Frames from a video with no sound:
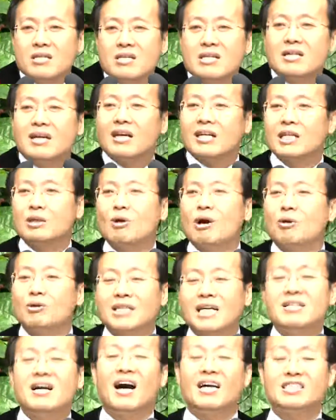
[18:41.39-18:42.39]
여러분
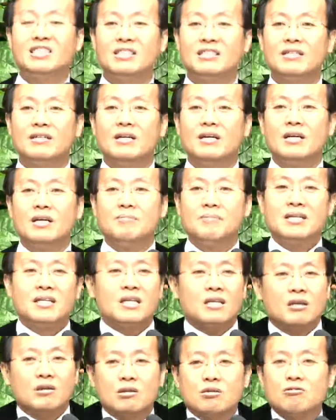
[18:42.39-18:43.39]
감사하는 마음이
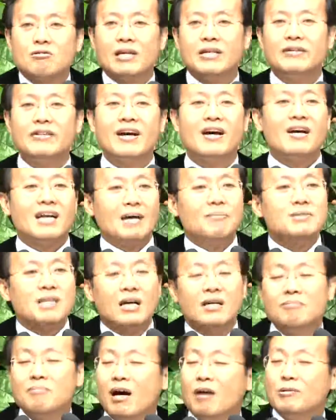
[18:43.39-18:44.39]
있으니까 기도하고
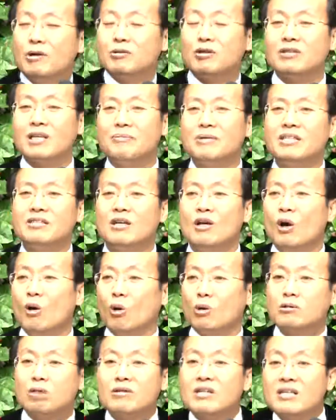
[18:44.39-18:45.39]
찬양하지. 만약에 그
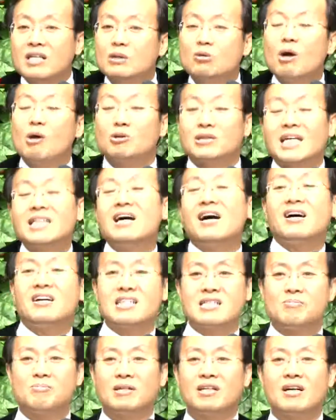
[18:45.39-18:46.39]
순간에 내가 감사하는
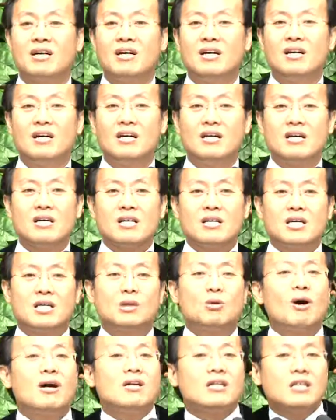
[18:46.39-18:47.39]
마음이 없었다면 어떻게
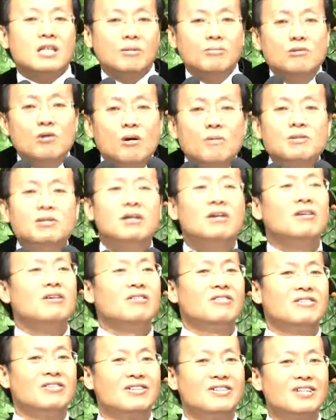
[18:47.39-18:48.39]
기도하고 찬양하겠습니까?
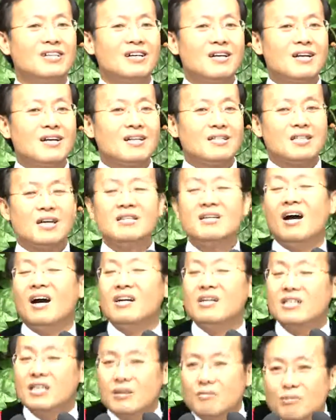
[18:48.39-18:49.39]
기도할
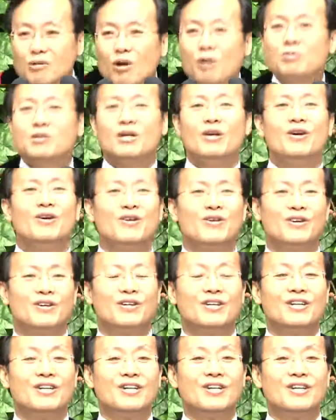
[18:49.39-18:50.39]
힘도 없어요.
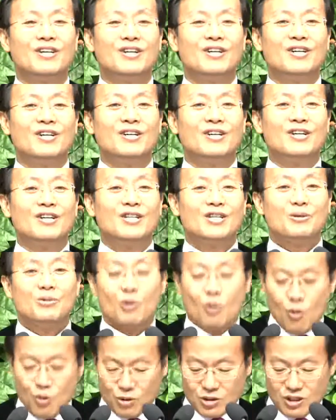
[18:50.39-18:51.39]
찬양할
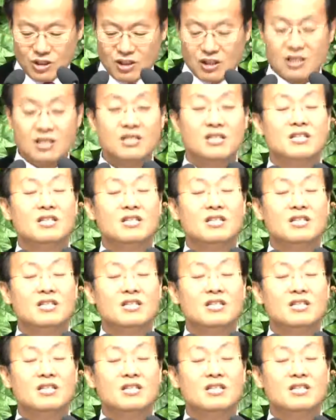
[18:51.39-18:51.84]
힘도 없어요.